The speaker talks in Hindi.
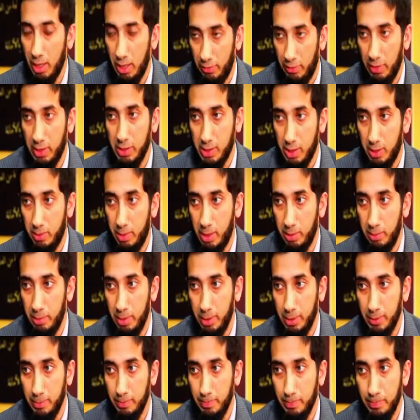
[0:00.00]
ख्याल फैसलाबाद
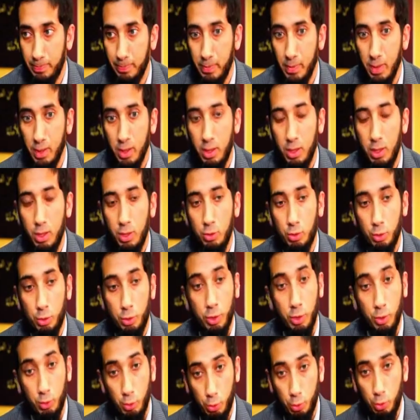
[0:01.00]
में है तो
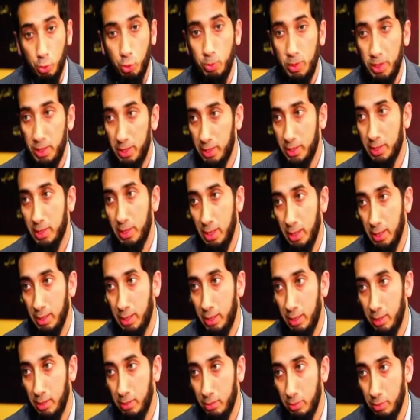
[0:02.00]
उन्होंने उर्दू में दर्स किया
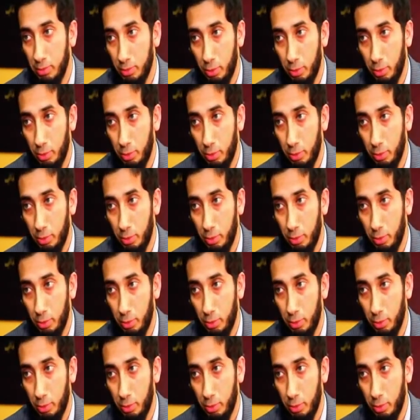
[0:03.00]
था